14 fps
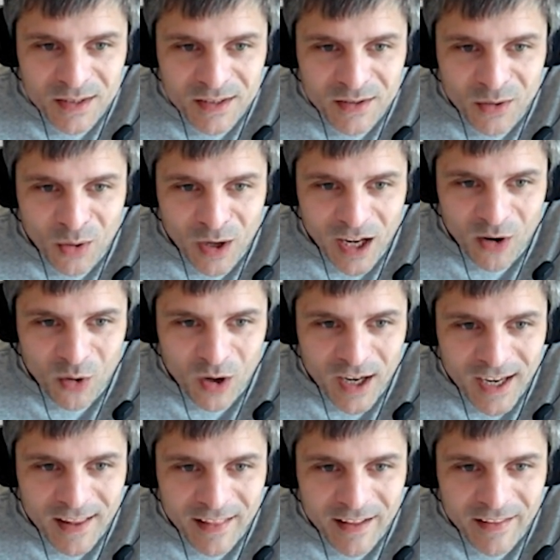Con la
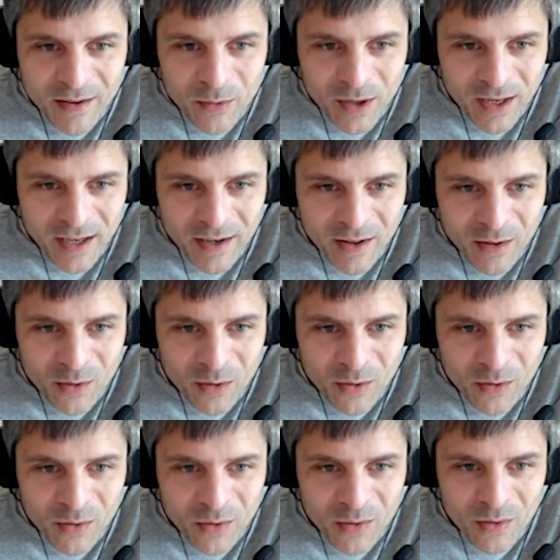cocarda de haber
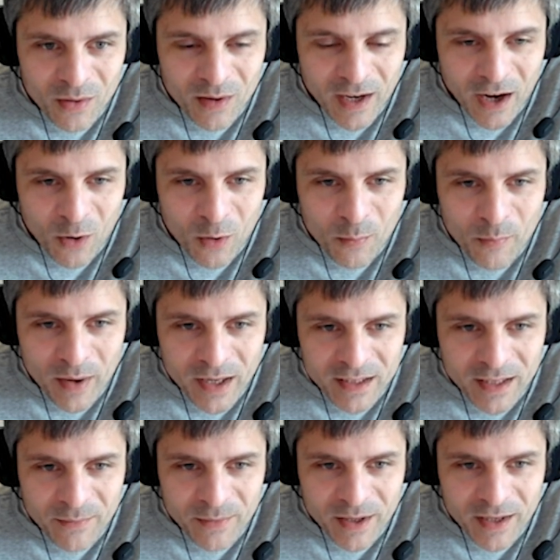ganado la copa y
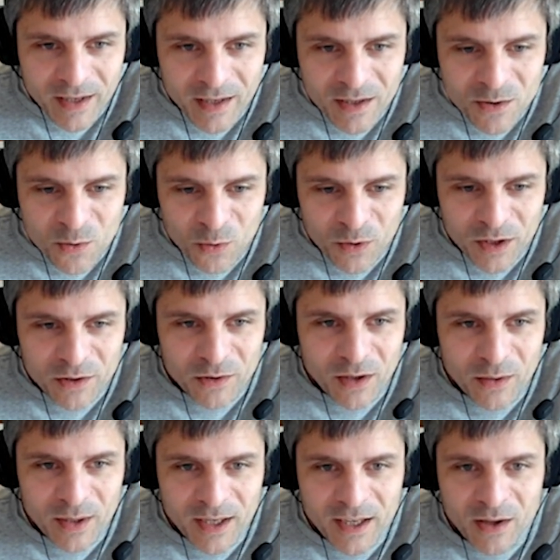también el escudeto de
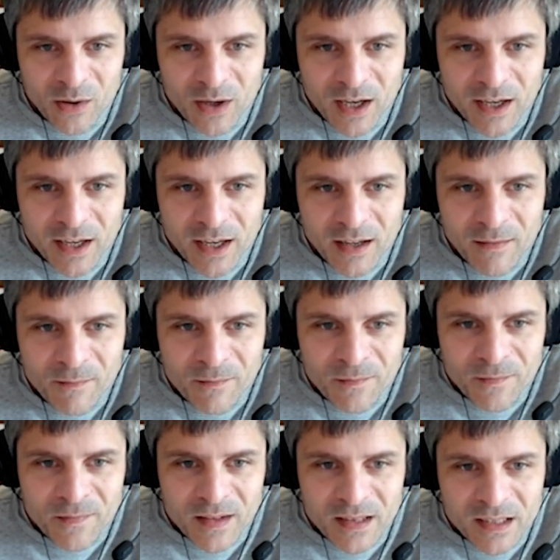haber ganado la liga,
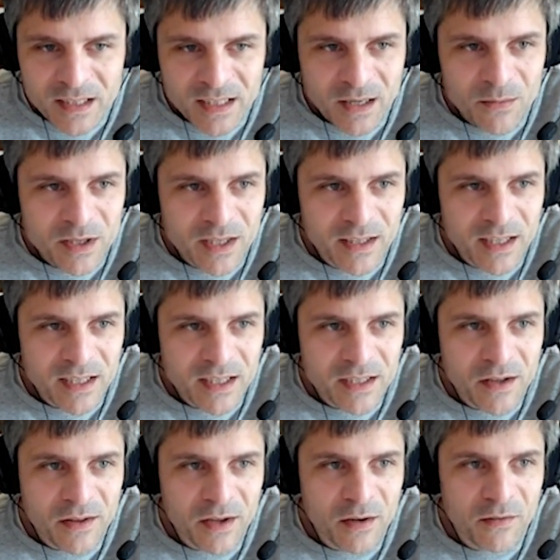estas camisetas que
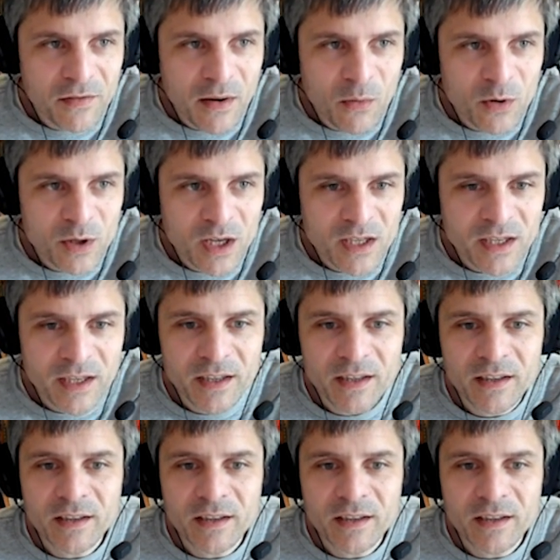se hicieron famosas en,